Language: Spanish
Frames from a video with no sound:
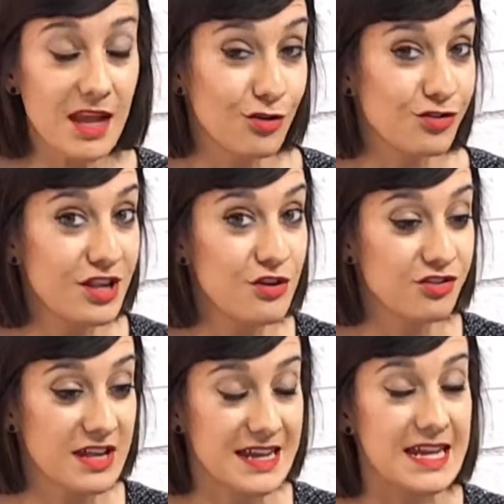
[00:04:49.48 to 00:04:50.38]
los
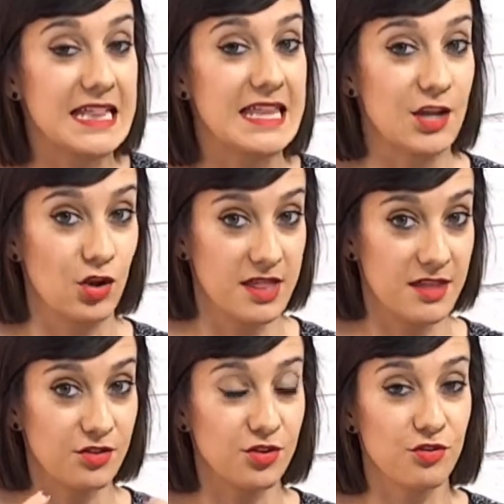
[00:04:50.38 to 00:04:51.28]
niños
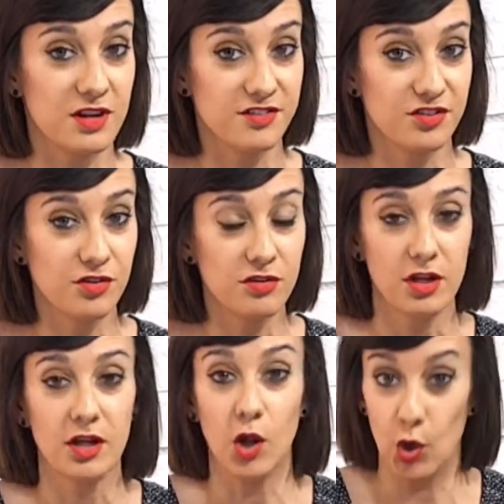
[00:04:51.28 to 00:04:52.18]
interiorizan todo esto,
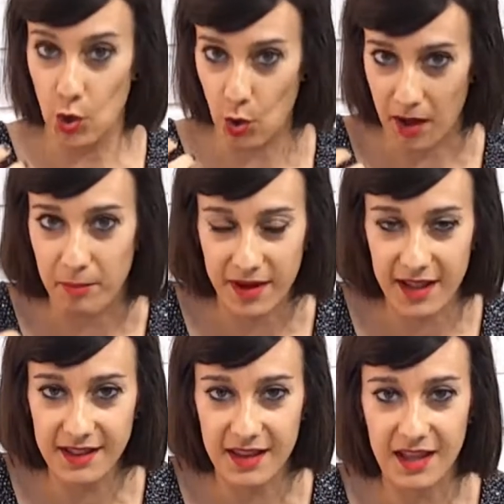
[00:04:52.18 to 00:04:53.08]
lo
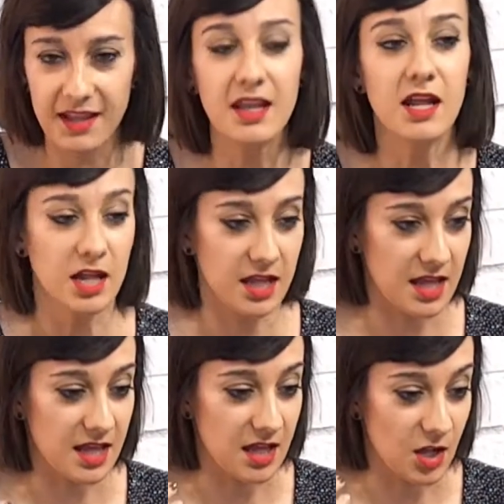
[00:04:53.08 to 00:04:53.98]
aprenden,
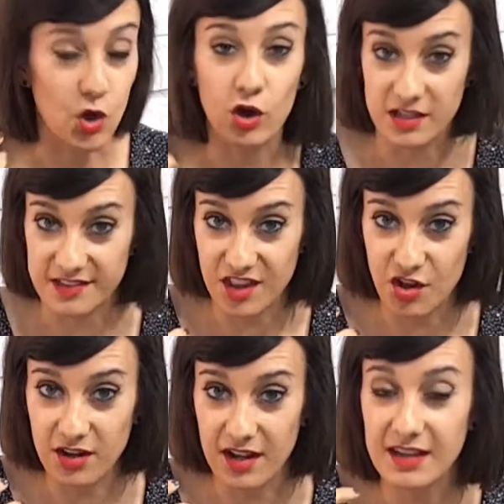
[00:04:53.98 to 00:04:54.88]
eh, lo
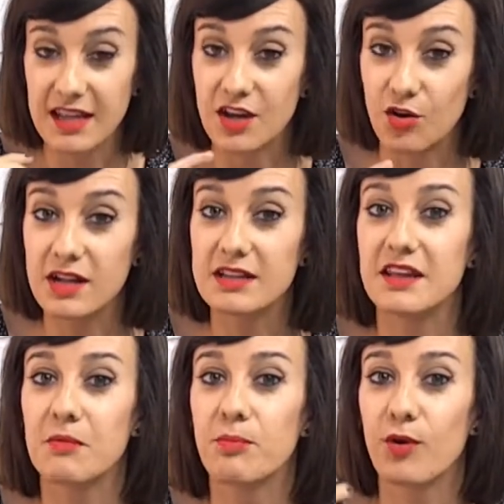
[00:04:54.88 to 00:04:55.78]
gestionan y con el
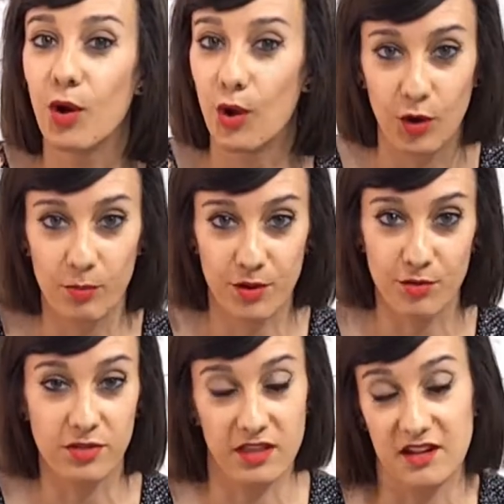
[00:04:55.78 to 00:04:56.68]
tiempo lo
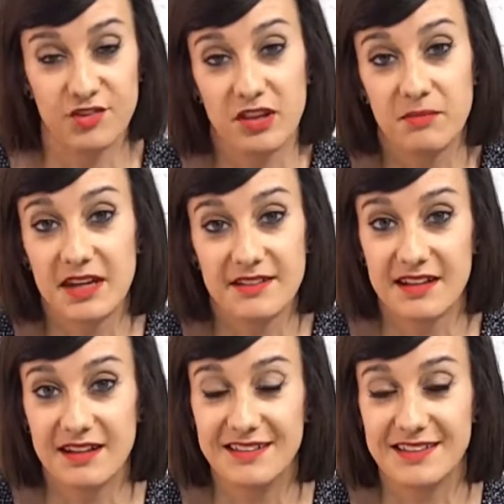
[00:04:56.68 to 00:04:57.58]
producen. Esto también
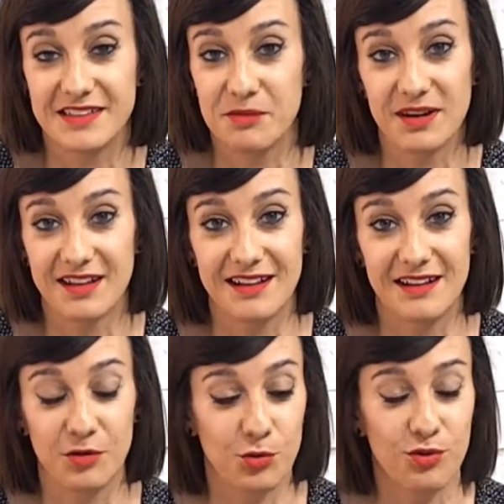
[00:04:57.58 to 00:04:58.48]
es el sistema
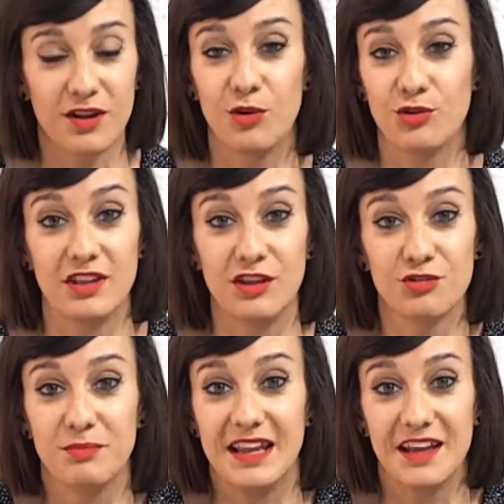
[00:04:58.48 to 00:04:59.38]
que ocurre con los
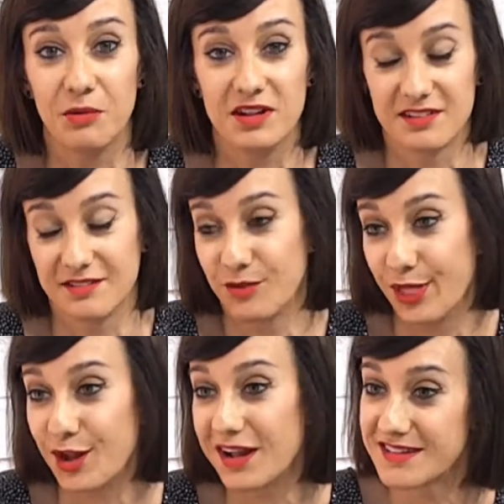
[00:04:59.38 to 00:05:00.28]
niños bilingües,
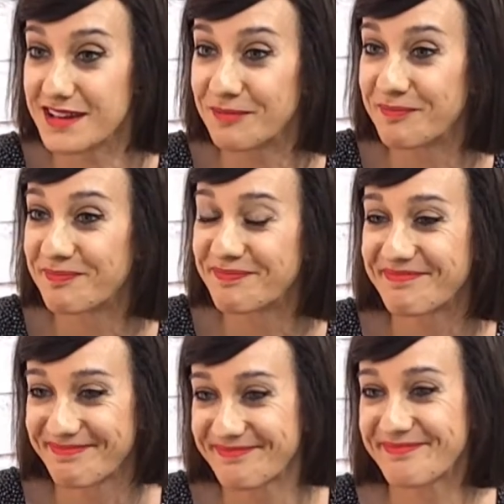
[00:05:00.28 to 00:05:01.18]
funciona así.
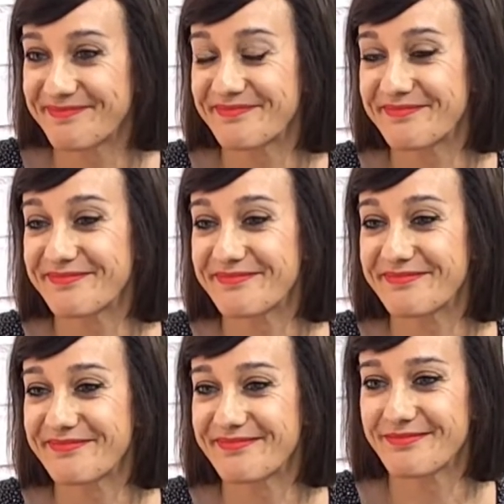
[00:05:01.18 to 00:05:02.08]

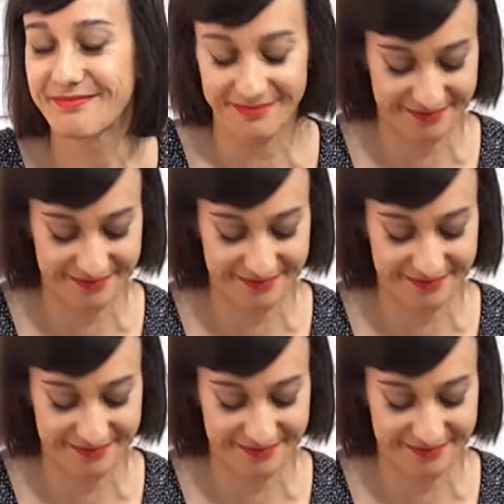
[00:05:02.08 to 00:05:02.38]
Muy bien, bueno,